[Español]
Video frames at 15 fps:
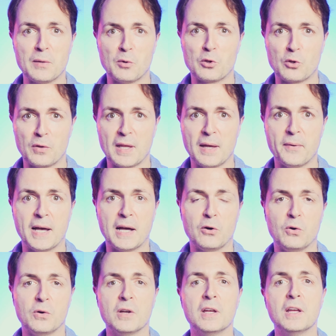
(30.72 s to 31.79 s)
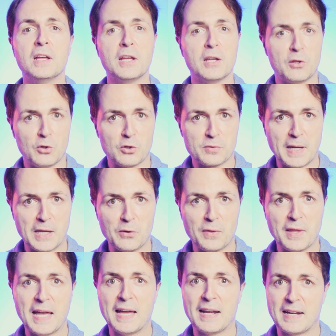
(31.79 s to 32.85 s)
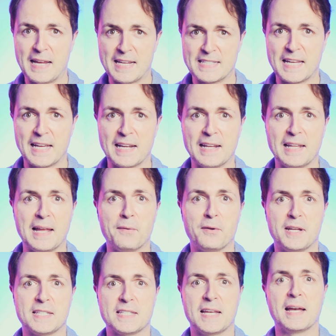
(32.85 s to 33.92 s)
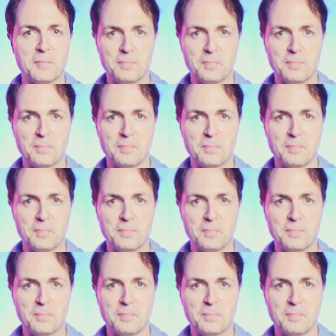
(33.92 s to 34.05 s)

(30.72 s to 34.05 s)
el botón de abajo. Nos va a ayudar a seguir en la brecha.